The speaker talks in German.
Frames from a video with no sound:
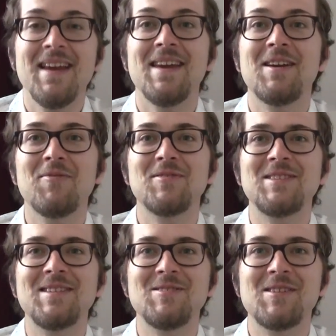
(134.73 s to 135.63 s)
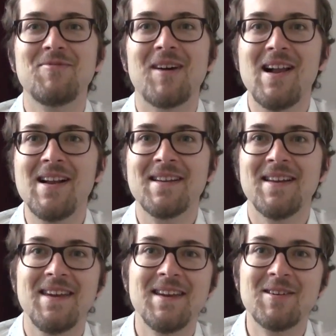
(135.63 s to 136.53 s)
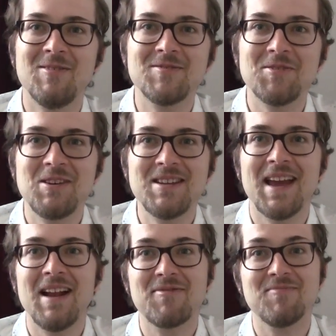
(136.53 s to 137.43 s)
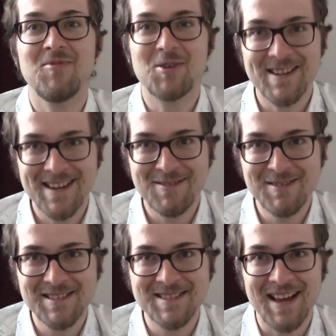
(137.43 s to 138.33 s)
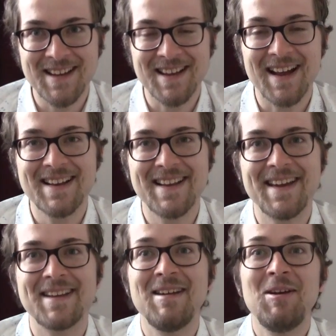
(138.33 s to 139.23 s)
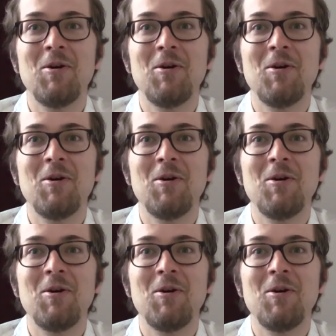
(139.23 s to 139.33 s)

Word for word: Ich hoffe, es hat euch gefallen. Ich konnte euch die Elfen wirklich kurze Zeit erklären